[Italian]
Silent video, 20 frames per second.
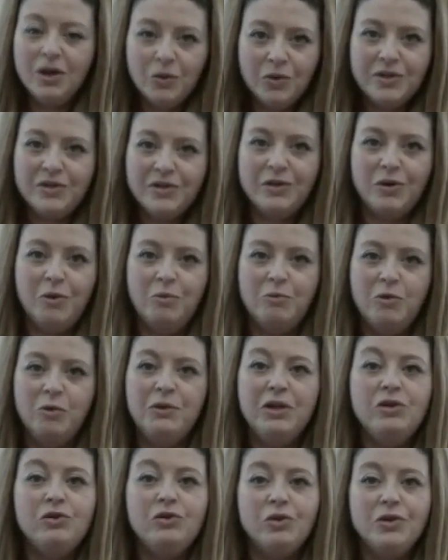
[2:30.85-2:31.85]
questo è un
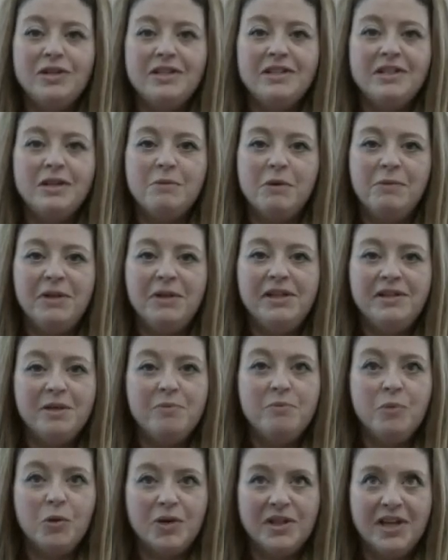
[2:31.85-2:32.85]
momento estremamente
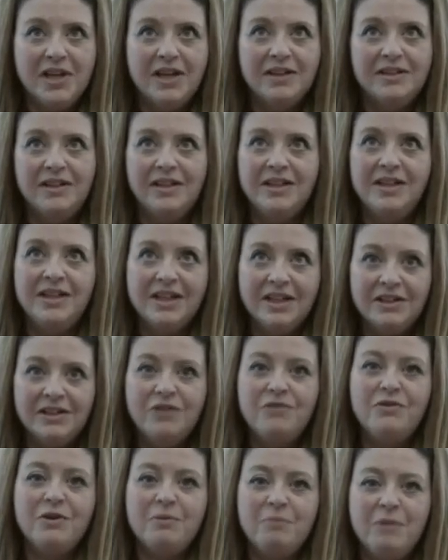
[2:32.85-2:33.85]
importante di
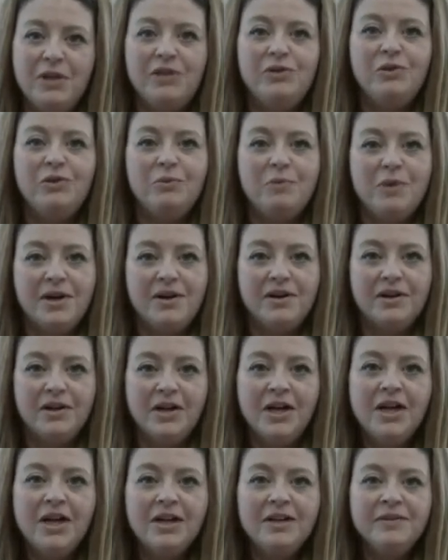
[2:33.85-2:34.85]
grande fermento
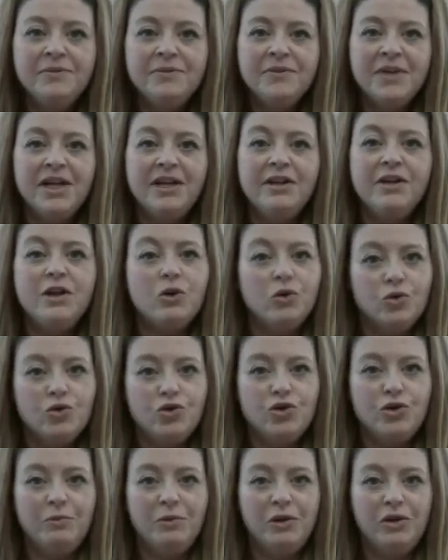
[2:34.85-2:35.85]
per il
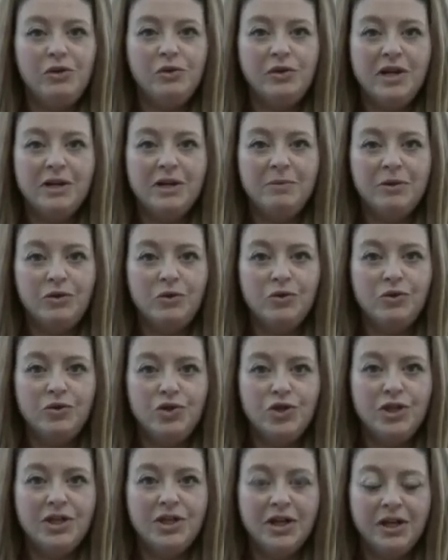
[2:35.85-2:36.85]
riconoscimento della
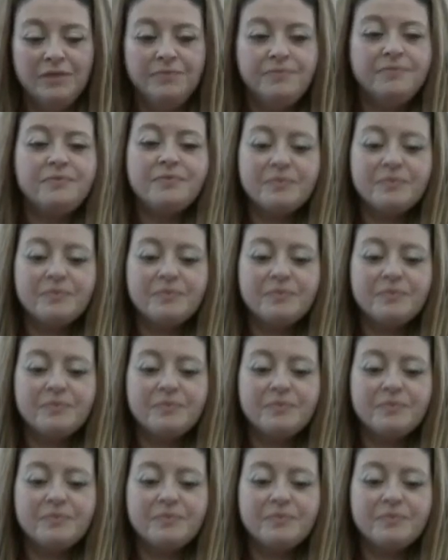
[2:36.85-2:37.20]
patologia